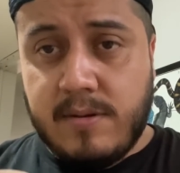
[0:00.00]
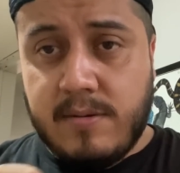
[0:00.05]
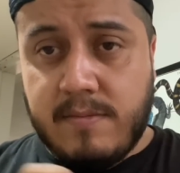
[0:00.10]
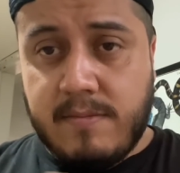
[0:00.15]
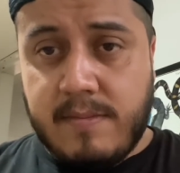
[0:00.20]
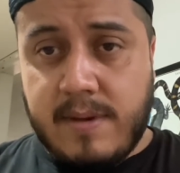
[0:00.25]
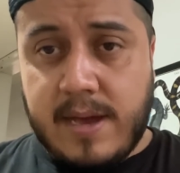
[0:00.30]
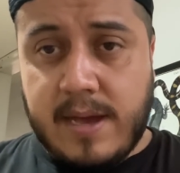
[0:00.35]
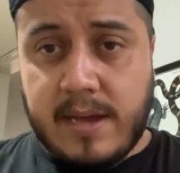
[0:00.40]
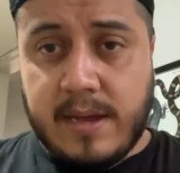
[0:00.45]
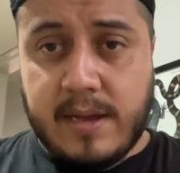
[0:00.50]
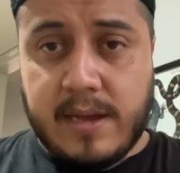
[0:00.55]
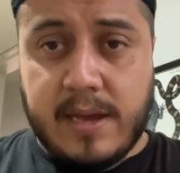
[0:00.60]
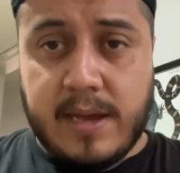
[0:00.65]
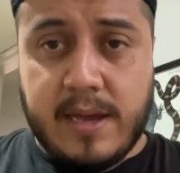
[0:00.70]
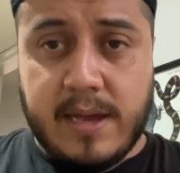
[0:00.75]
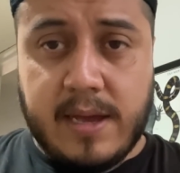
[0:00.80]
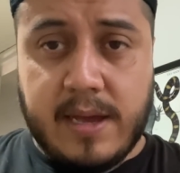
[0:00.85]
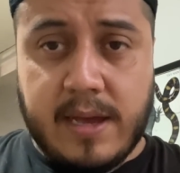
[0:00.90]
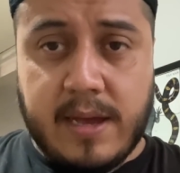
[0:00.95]
Vean
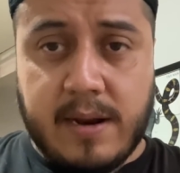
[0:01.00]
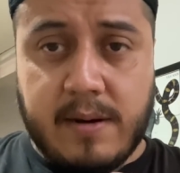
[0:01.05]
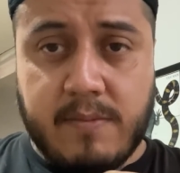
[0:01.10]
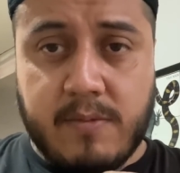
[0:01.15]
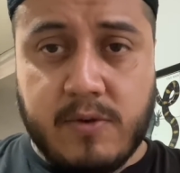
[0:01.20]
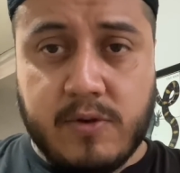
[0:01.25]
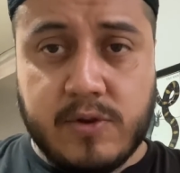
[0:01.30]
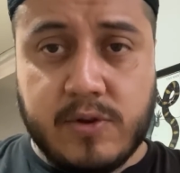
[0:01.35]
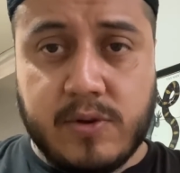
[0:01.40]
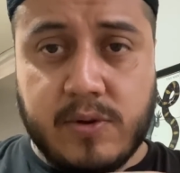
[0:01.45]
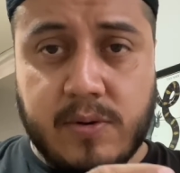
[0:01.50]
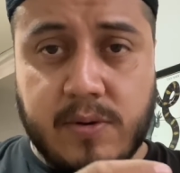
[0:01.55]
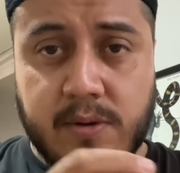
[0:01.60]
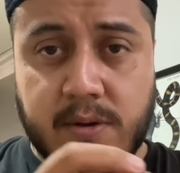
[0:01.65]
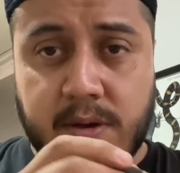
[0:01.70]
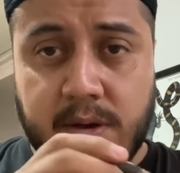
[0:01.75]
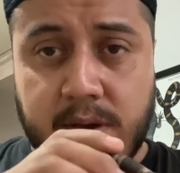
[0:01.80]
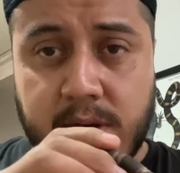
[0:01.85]
qué hermoso